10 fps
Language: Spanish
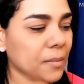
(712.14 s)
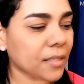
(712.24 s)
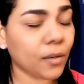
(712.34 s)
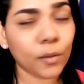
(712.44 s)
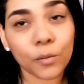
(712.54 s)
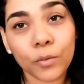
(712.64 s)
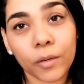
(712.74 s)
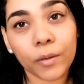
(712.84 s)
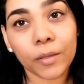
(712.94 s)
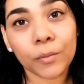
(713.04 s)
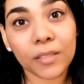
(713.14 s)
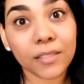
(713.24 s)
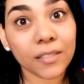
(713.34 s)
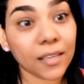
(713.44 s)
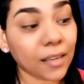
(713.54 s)
salió el usuario que tú
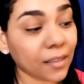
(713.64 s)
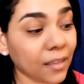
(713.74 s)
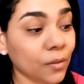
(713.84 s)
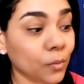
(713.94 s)
tienes aquí en